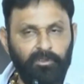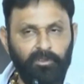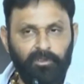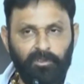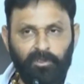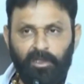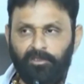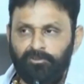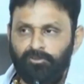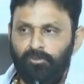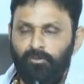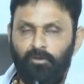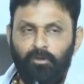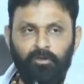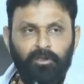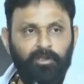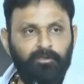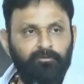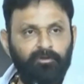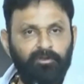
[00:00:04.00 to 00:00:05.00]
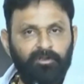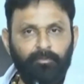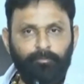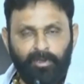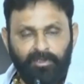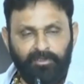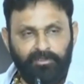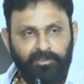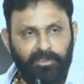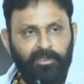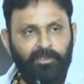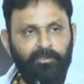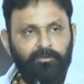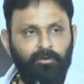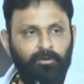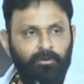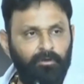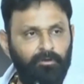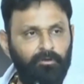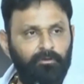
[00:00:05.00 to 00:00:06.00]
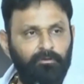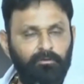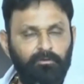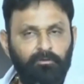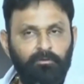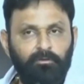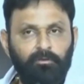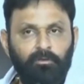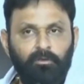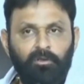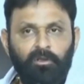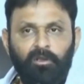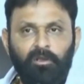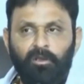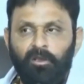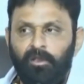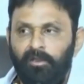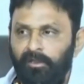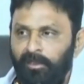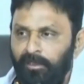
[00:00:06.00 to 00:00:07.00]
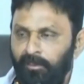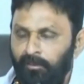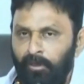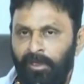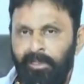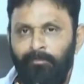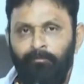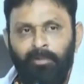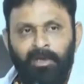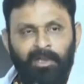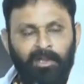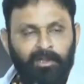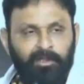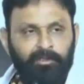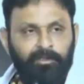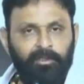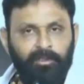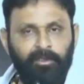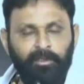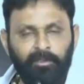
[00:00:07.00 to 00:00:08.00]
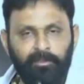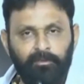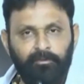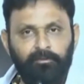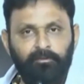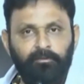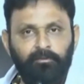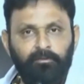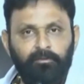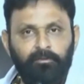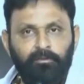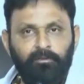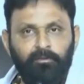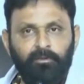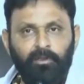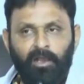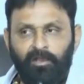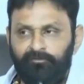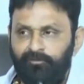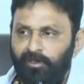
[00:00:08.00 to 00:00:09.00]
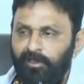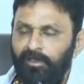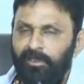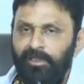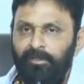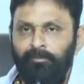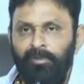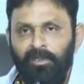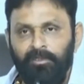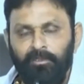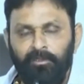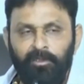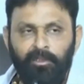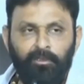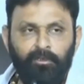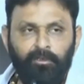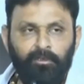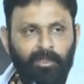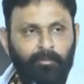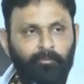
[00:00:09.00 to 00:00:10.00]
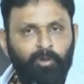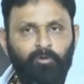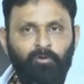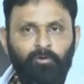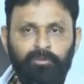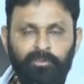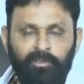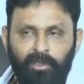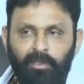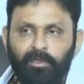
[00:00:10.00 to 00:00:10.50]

ఈ రాష్ట్రంలో ఉన్నటువంటి ప్రజానికం నిన్ను నమ్మాలంటే అసలు నీ మీద నీకు నమ్మకం